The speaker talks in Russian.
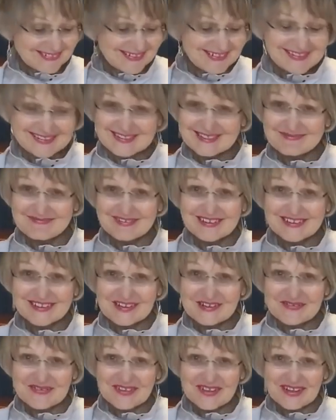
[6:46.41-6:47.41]
это самое
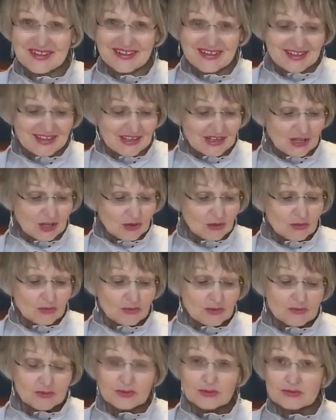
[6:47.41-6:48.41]
главное, но
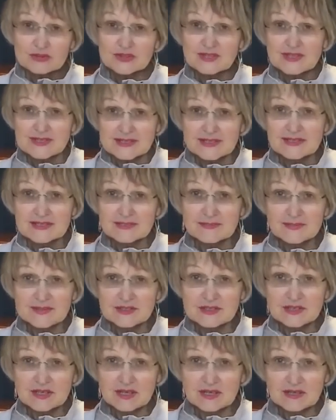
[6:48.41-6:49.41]
у него тоже на сердце
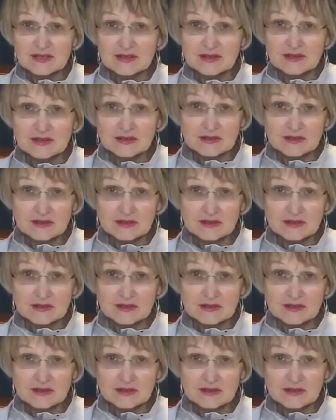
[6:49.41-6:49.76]
печаль